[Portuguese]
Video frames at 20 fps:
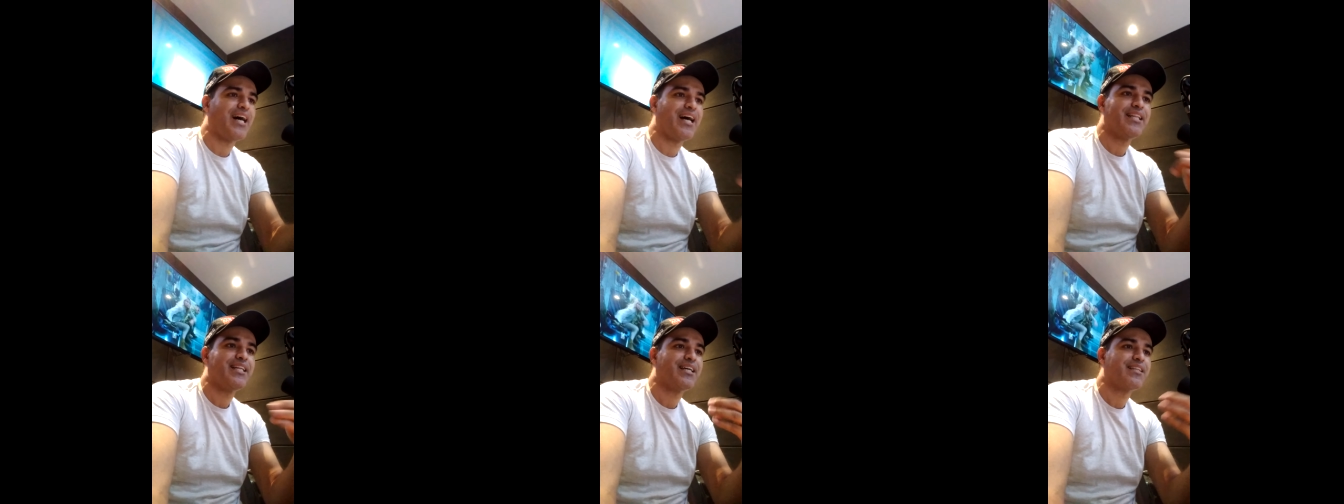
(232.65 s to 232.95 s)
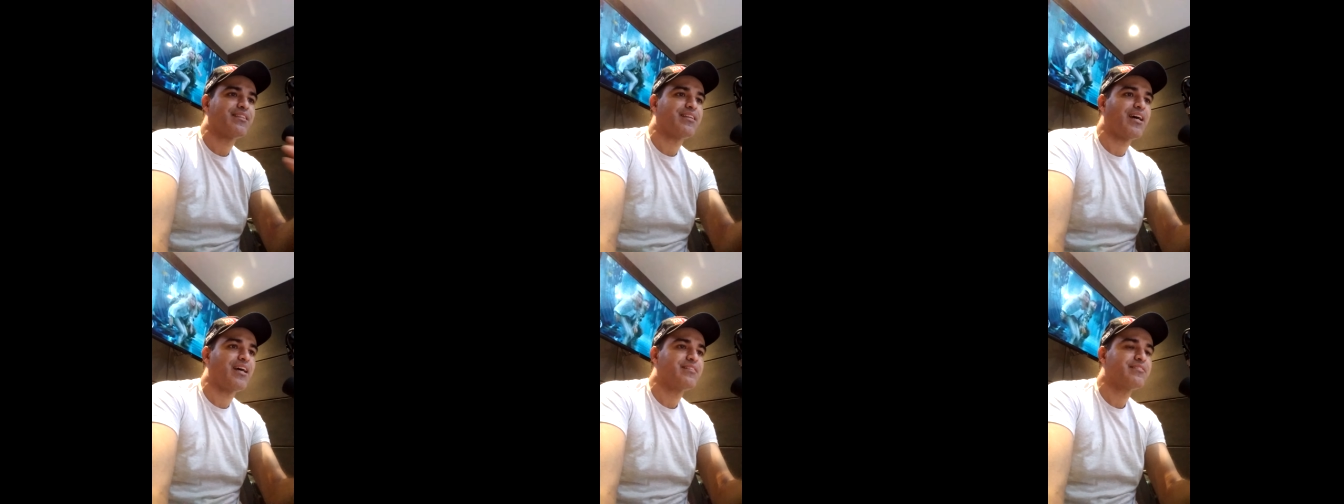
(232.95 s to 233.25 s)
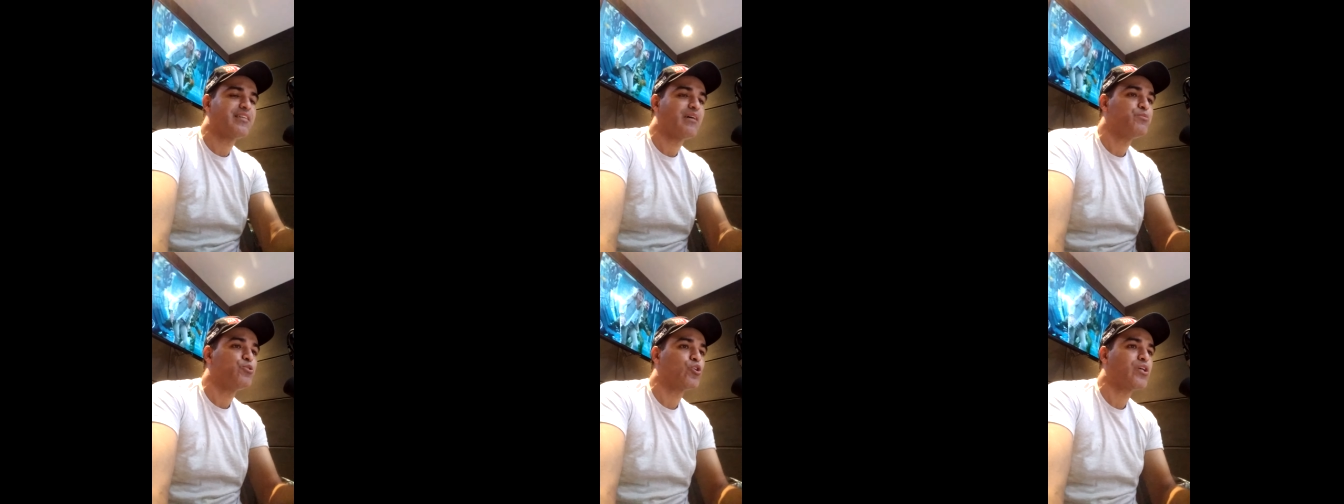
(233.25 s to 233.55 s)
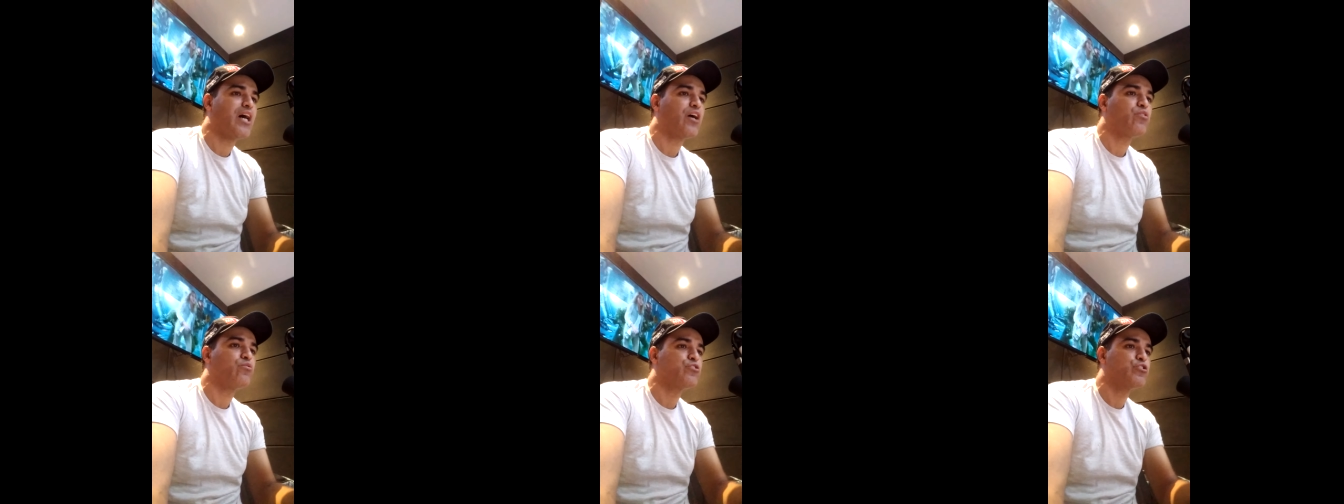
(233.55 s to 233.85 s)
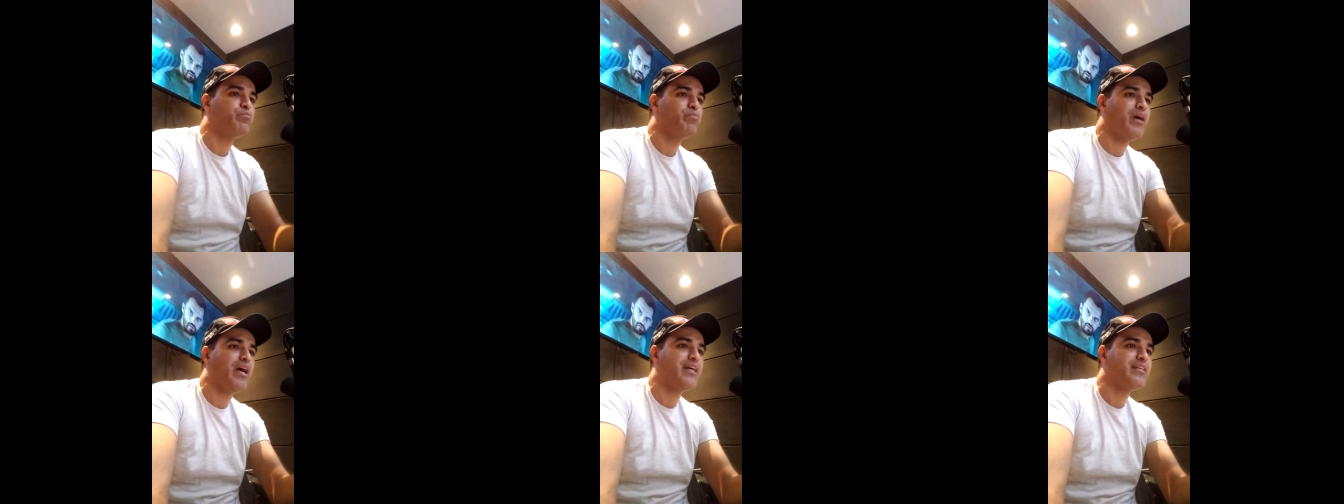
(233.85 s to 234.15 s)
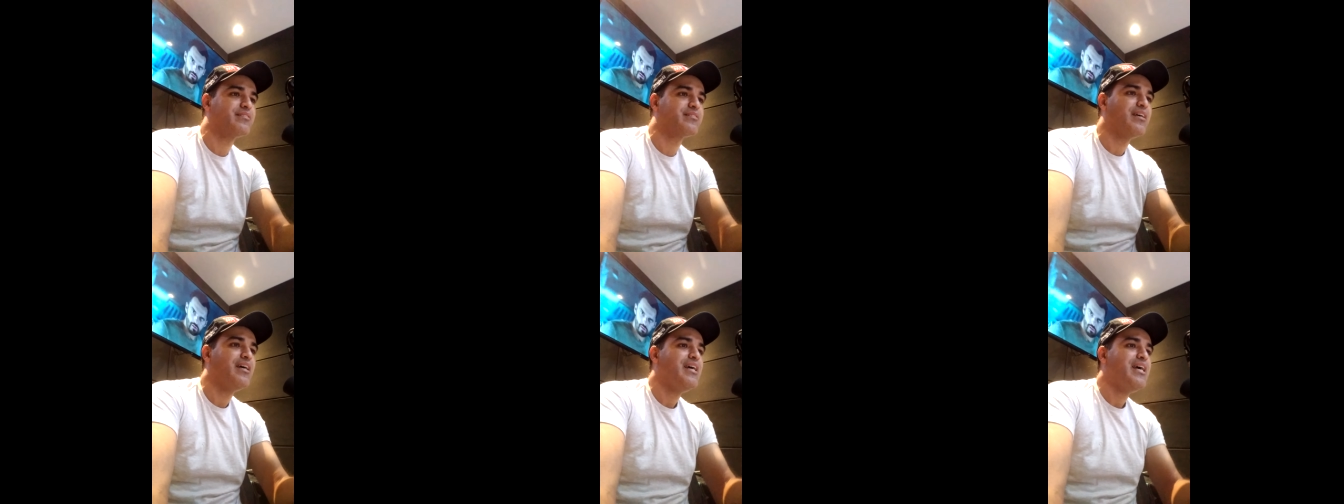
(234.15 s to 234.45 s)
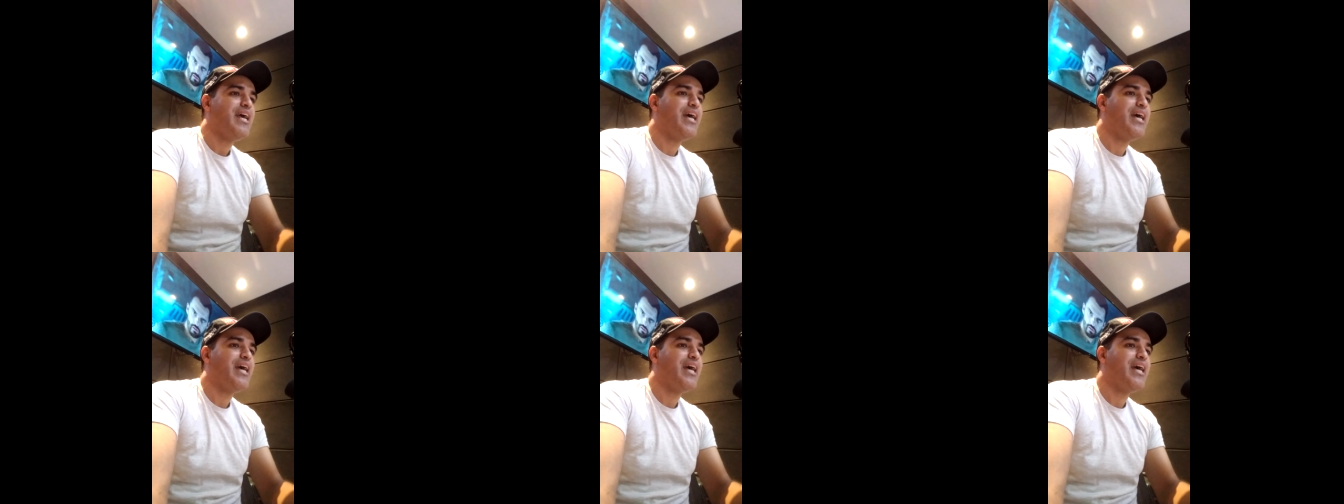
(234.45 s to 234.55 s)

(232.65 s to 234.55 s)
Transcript: ali atrás, sabe jogar com os pés,